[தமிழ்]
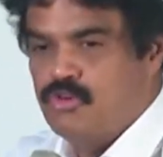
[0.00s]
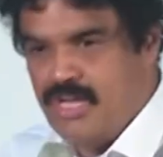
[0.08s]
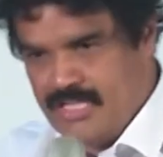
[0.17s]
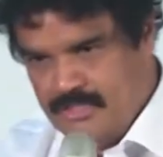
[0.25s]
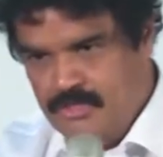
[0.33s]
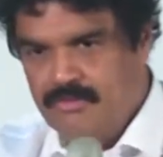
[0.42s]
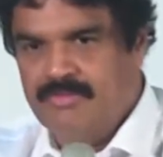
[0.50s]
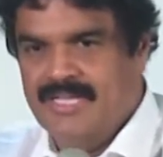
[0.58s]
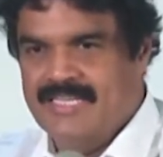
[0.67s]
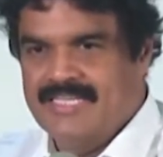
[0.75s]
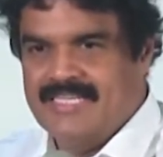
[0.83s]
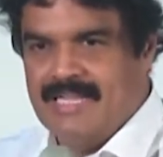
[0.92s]
தூங்கினா அந்த
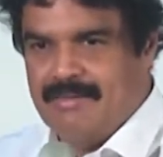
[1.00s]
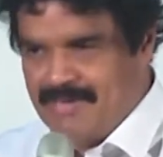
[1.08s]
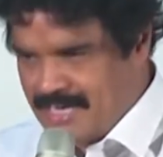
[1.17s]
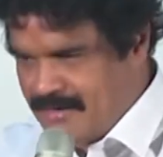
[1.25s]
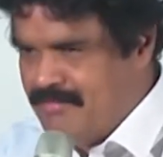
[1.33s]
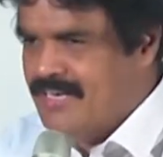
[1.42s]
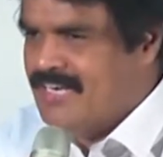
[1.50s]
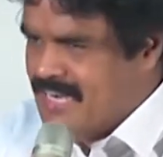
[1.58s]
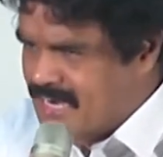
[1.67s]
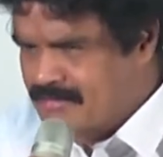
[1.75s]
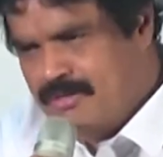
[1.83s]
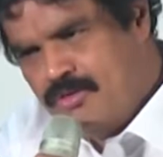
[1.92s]
ரூமில் நம்ம நண்பர்கள்
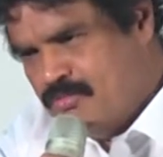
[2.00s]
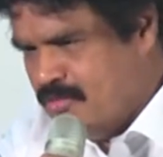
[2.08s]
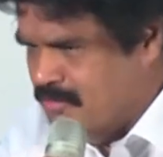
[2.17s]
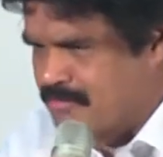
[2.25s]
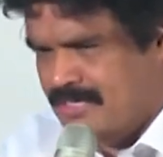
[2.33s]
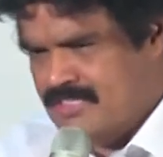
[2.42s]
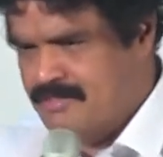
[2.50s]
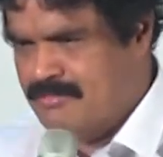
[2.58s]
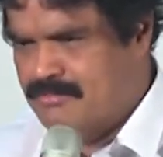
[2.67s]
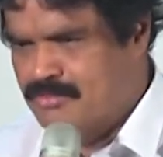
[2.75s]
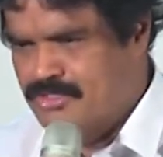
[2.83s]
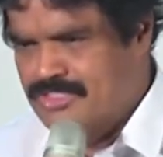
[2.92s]
நாலு பேர் ரூமில் போய்
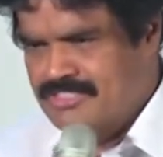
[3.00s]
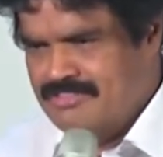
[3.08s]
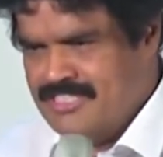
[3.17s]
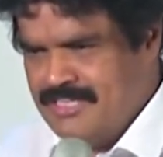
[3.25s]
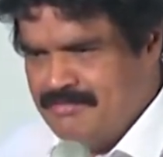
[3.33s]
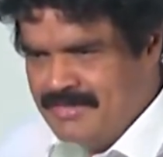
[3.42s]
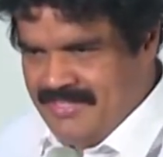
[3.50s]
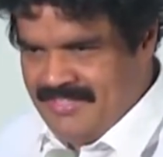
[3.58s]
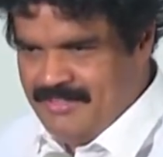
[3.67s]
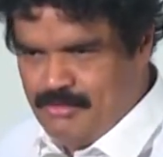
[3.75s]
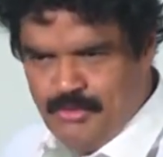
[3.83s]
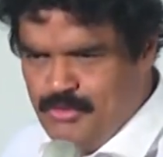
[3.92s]
படுத்துட்டோம்னா முடிஞ்சிச்சு விஷயமே
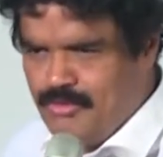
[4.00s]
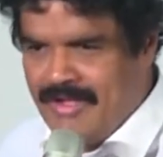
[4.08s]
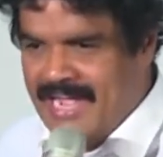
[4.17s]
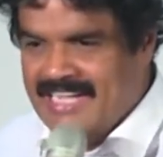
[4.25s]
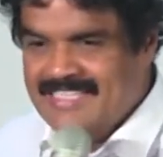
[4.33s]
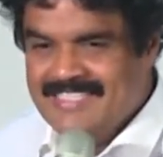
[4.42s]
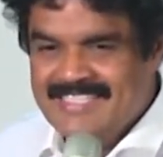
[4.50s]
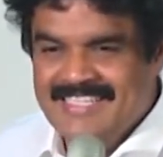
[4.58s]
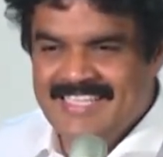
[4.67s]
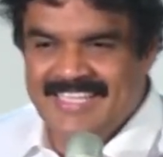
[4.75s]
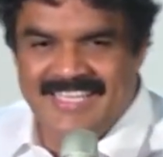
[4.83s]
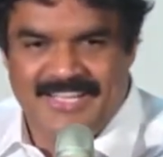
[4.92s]
கொண்டுடுவேன்
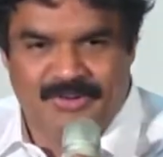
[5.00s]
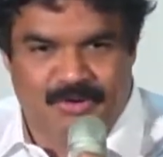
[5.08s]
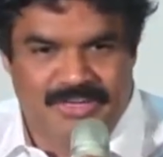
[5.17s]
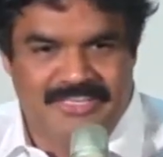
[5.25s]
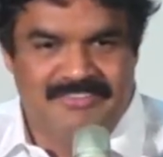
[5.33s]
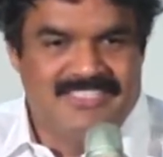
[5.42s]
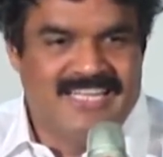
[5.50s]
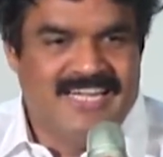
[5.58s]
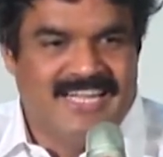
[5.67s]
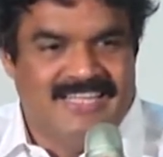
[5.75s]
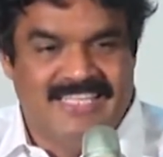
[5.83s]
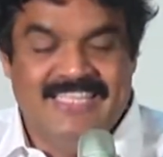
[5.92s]
கோர்ட்டை
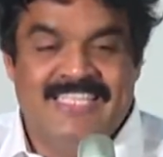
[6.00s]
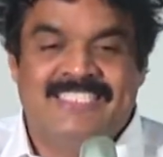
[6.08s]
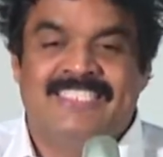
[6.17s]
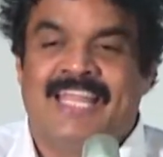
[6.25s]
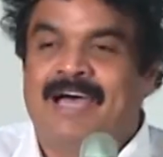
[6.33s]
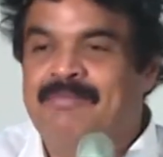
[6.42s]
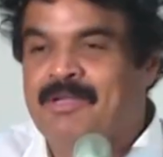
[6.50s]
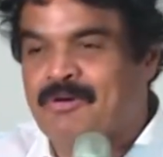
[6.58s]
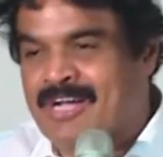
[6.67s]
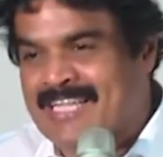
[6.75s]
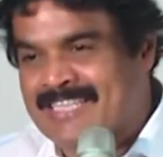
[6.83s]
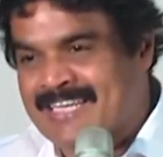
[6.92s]
விட்டானா எந்திரிச்சு லாபியில்
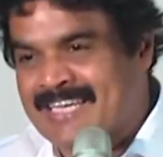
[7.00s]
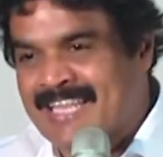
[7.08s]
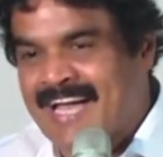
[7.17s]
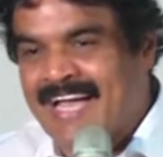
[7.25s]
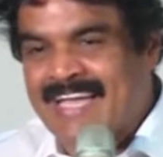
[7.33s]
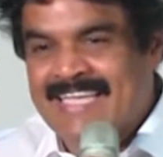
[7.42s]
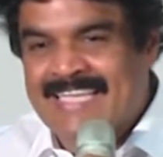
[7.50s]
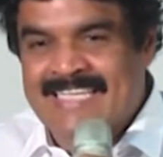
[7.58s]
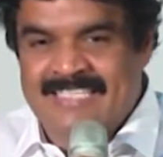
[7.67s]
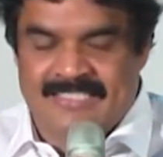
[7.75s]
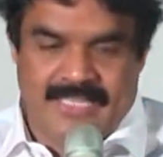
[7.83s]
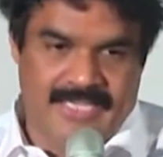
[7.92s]
உட்காந்துருக்கதா
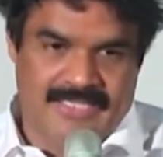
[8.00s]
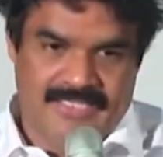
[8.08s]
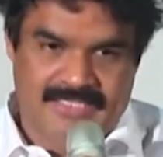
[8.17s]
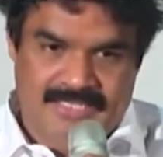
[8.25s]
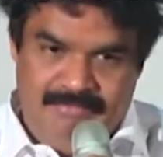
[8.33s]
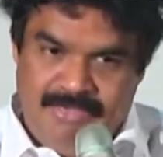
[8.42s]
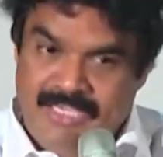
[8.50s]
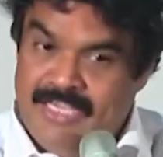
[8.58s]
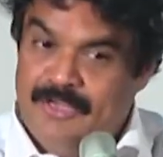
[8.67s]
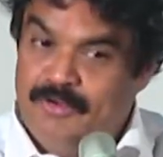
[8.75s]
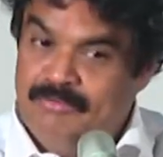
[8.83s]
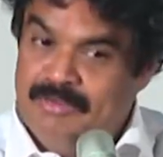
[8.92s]
த இன்னமே
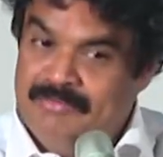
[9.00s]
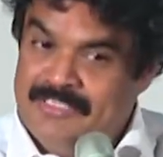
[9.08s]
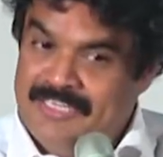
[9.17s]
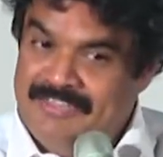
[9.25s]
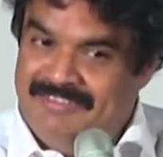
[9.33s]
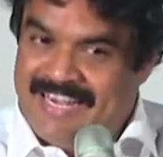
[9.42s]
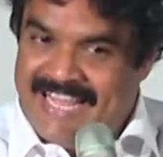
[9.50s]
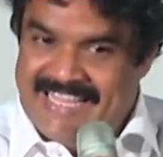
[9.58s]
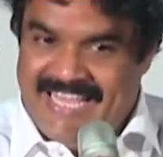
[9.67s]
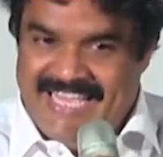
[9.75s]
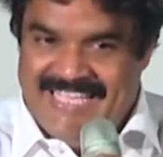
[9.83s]
என் ரூமில் மட்டும் நீ வராத